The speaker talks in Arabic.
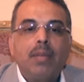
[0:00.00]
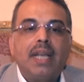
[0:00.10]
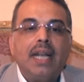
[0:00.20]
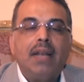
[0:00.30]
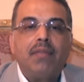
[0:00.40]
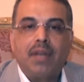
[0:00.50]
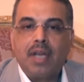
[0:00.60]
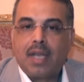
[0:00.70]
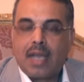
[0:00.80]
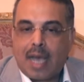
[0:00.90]
خلال
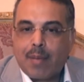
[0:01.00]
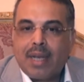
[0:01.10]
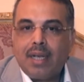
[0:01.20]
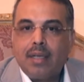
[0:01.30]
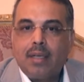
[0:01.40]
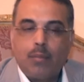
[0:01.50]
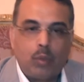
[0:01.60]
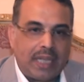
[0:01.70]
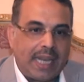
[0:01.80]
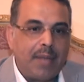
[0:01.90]
فريق عمل
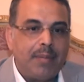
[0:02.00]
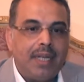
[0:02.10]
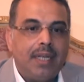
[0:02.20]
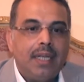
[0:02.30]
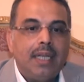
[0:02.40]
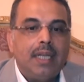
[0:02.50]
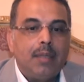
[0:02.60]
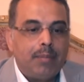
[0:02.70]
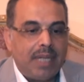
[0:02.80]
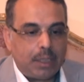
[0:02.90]
متكامل
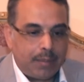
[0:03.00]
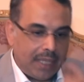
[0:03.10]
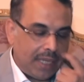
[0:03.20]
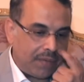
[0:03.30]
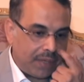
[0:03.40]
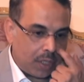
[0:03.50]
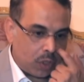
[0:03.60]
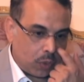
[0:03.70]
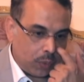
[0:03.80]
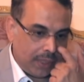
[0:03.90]
بيشمل الفريق
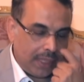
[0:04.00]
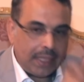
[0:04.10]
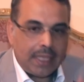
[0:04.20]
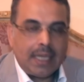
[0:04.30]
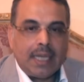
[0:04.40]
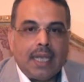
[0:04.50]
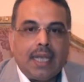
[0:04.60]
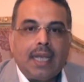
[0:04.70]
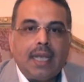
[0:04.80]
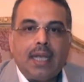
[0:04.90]
السعودي
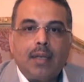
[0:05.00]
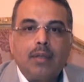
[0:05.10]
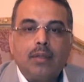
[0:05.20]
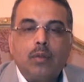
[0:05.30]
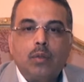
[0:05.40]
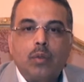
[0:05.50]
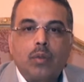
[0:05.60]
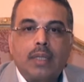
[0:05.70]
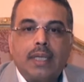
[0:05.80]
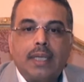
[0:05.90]

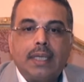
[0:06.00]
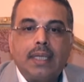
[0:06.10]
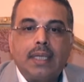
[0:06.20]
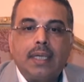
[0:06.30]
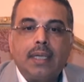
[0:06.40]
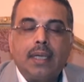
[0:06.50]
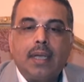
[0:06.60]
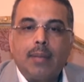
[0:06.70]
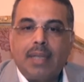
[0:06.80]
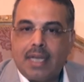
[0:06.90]
الدكتور آه،
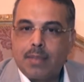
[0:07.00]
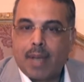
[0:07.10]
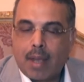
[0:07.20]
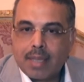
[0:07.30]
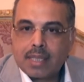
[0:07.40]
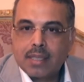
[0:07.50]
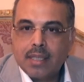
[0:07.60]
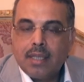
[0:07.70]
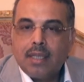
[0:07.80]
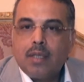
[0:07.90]
عبد العزيز بقبس
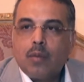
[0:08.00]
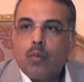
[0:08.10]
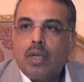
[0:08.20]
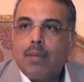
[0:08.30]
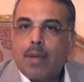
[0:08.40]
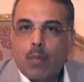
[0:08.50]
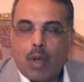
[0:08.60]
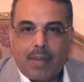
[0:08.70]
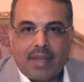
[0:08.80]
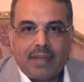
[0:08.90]
والمجموعه
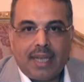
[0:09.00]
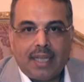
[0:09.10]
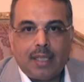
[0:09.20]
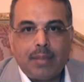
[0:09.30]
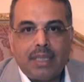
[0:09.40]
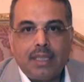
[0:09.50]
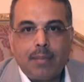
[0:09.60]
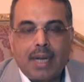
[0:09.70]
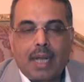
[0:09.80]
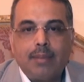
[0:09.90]
البحثيه لدى مدينه
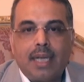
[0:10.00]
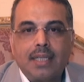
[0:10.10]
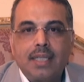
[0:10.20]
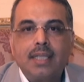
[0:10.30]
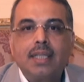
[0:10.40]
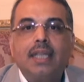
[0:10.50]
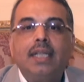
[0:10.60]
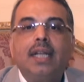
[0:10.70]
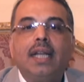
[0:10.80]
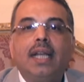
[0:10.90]
الملك عبد العزيز
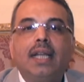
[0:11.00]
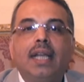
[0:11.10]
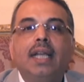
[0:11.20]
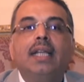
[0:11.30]
قدرنا ان احنا